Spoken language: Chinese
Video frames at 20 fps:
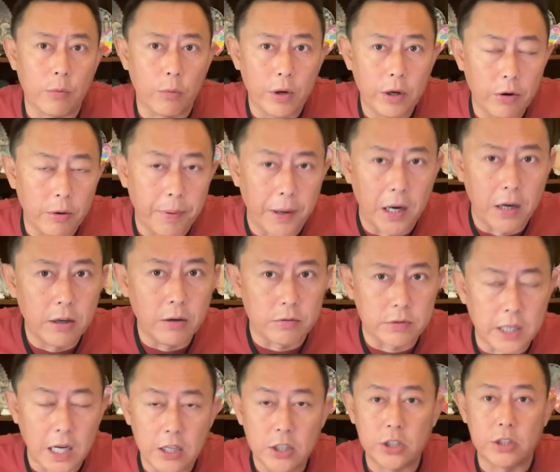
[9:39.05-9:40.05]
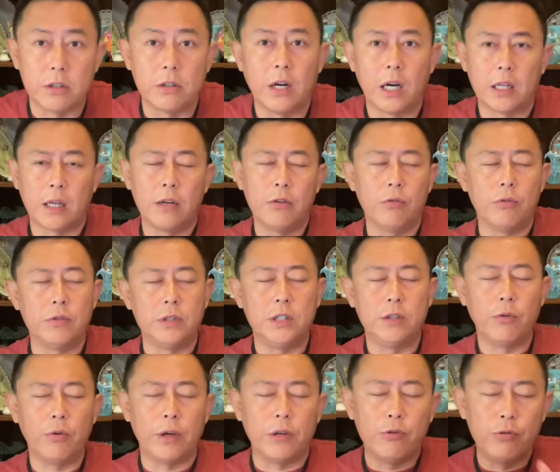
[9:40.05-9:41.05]
我有个朋友，当时啊，他就有机
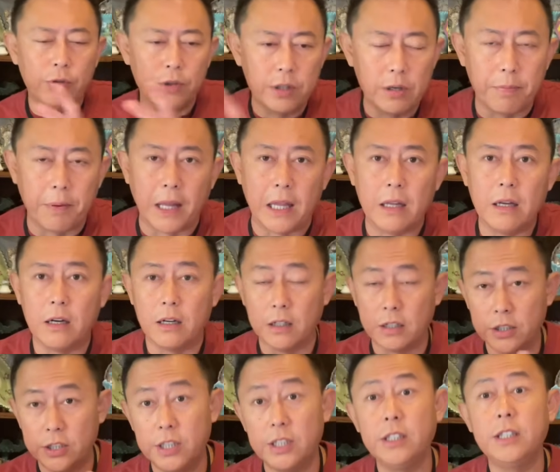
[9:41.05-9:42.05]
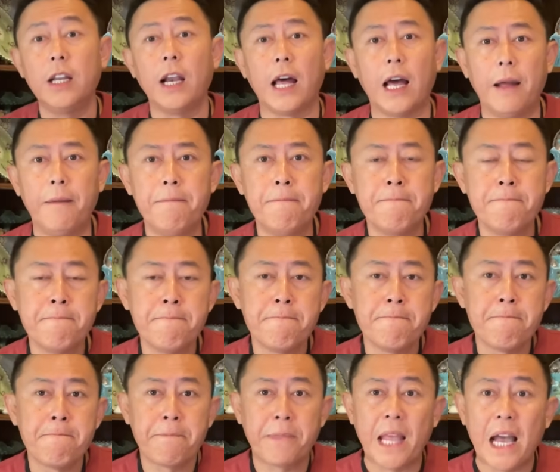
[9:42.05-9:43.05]
会去日本和新西兰，
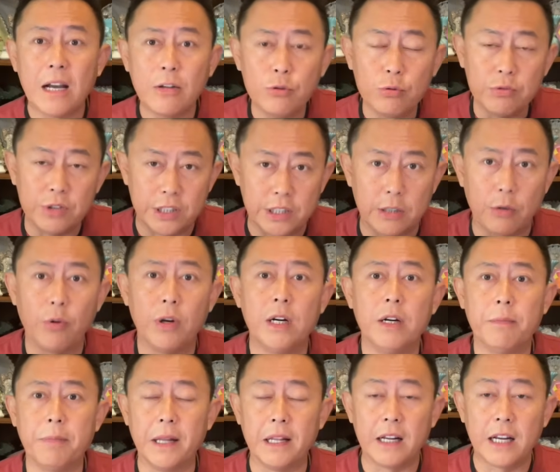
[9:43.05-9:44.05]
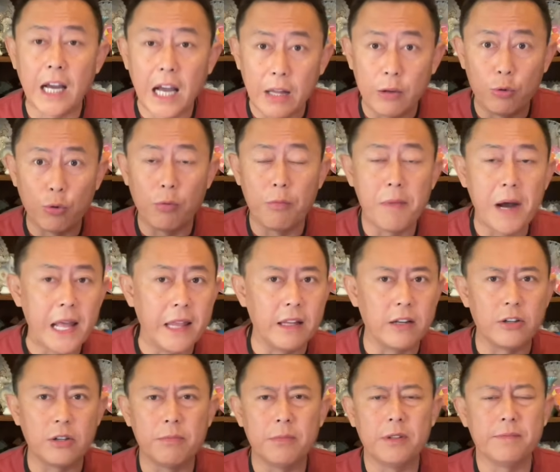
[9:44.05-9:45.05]
他就喜欢日本看动漫
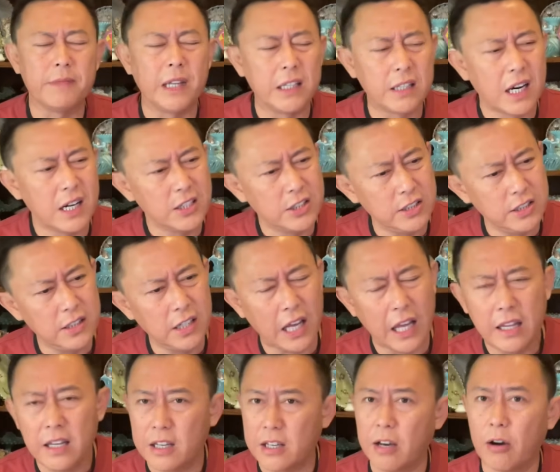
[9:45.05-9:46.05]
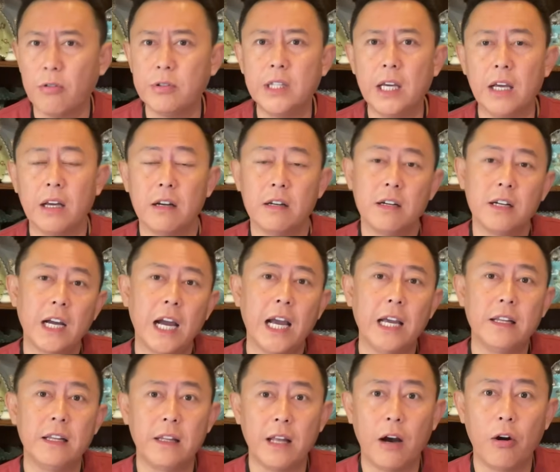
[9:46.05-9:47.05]
的什么。但是新西兰的条件和
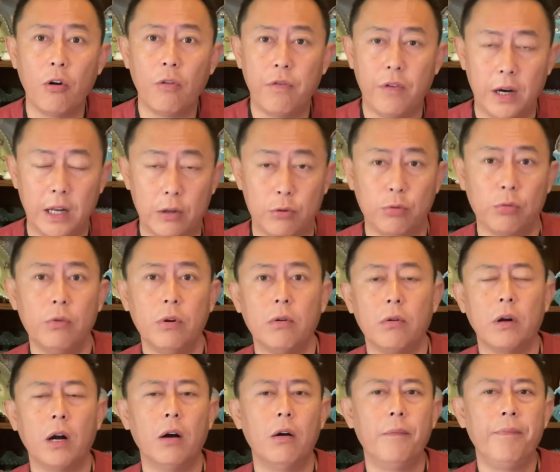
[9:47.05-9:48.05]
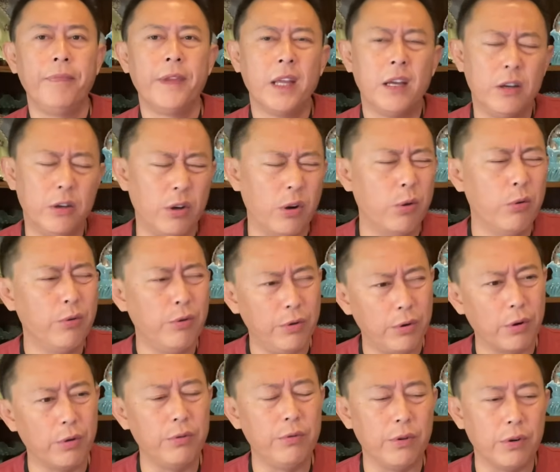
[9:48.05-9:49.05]
开的那 offer 也足够高，犹豫
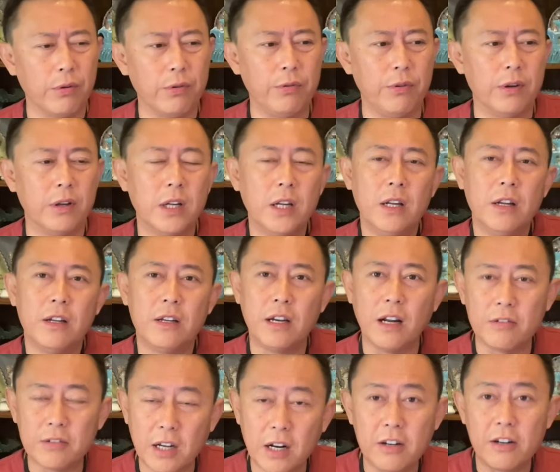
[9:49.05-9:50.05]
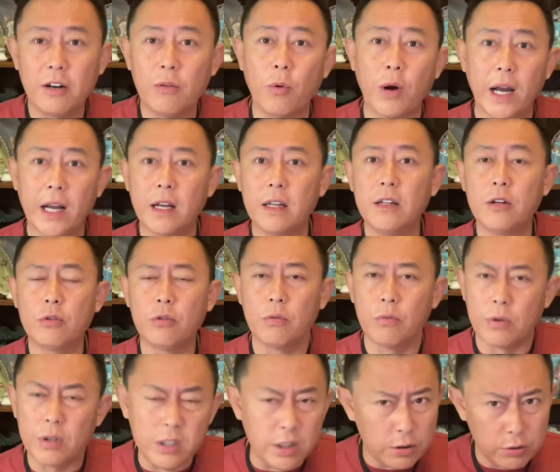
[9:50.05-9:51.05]
犹豫犹豫。然后当时我还跟他说：“
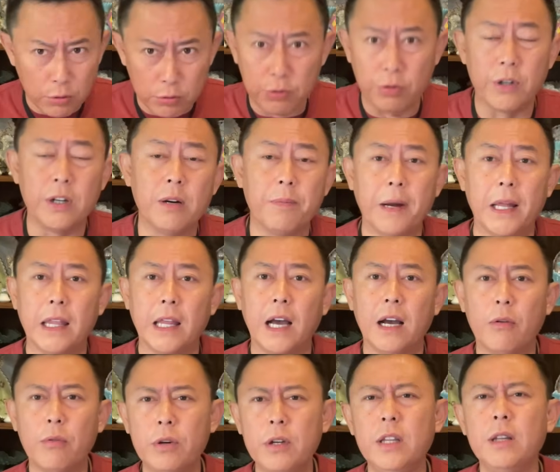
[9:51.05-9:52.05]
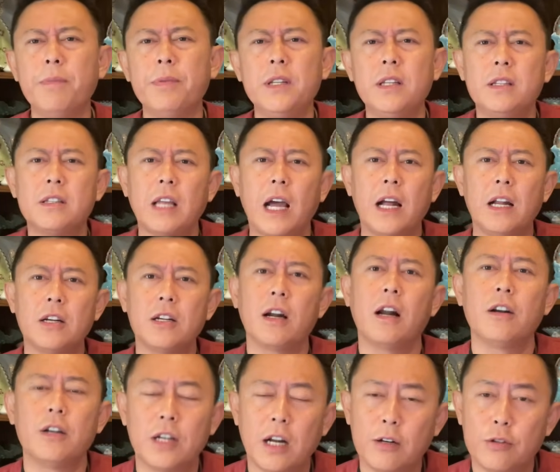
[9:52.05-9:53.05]
我说你就去日本呐，我说你不。”大
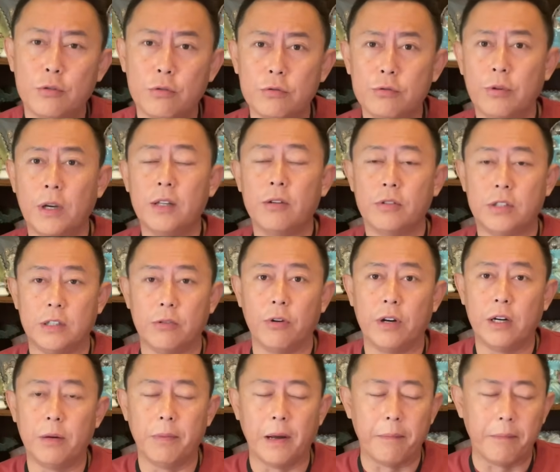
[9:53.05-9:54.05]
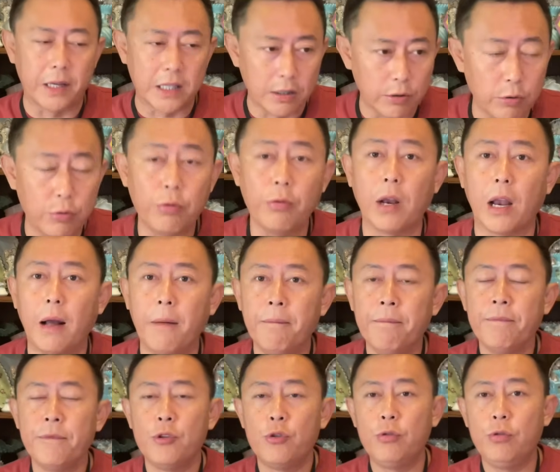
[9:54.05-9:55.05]
上上中学就喜欢日本嘛，他就去了。
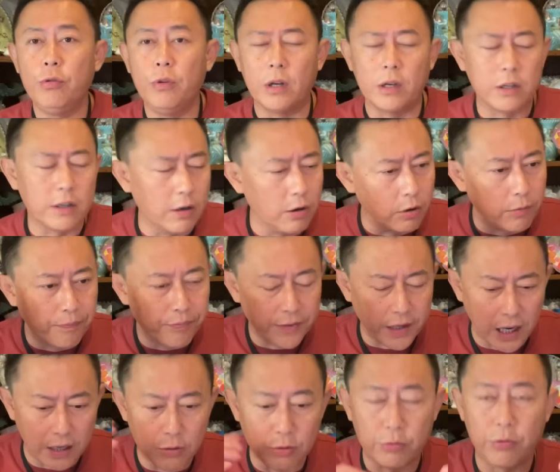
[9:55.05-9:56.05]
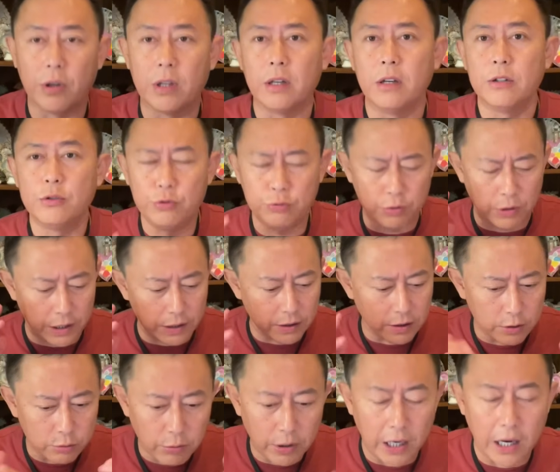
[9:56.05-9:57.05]
去了之后，他就觉得选
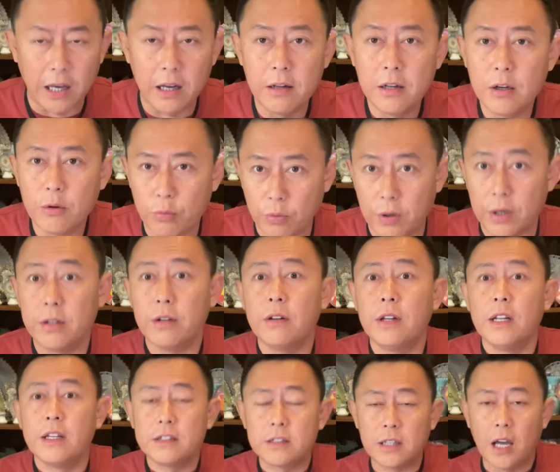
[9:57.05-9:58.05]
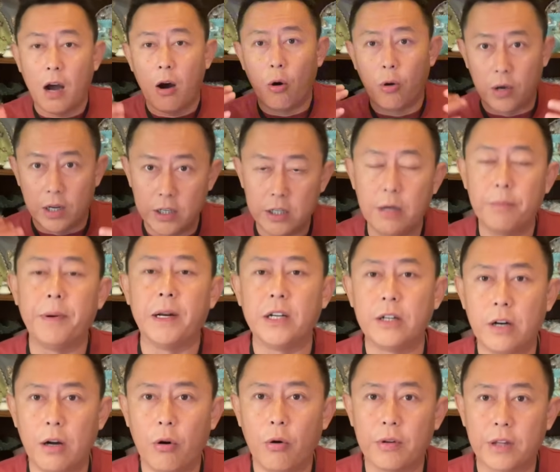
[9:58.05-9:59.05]
择对了。我到了日本
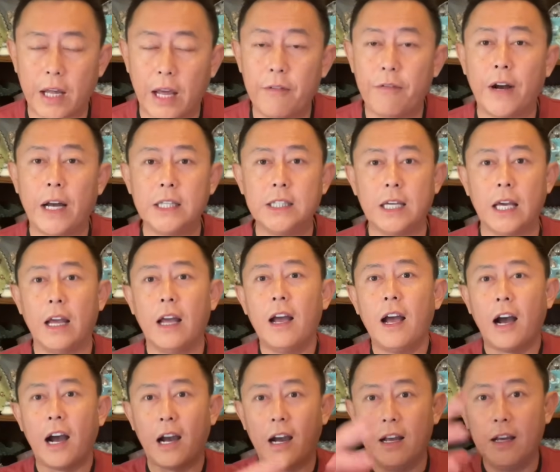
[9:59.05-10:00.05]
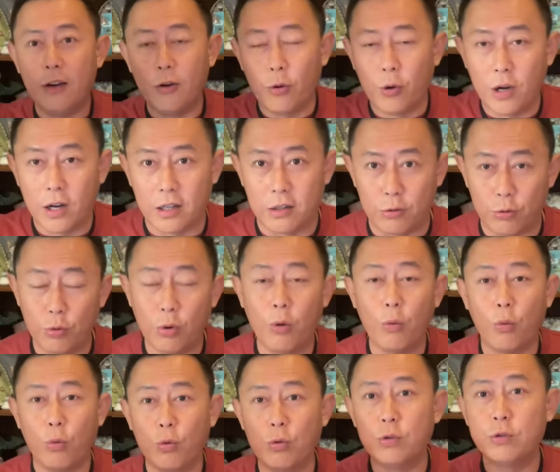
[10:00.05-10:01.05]
之后，才发现还有很多
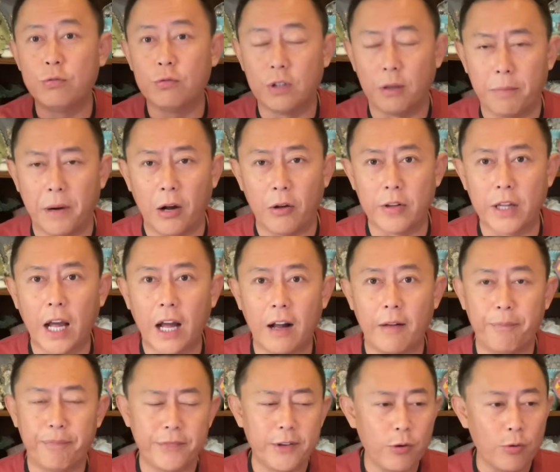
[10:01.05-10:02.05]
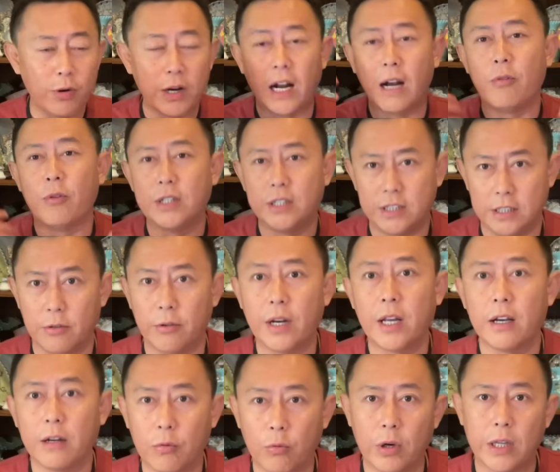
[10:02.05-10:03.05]
无数的宝藏，又让我喜欢
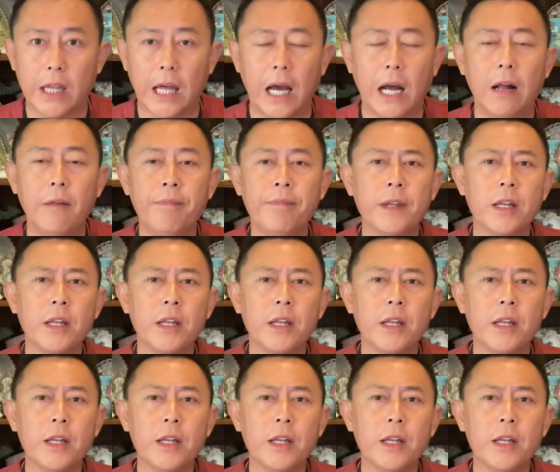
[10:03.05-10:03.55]
这个国家。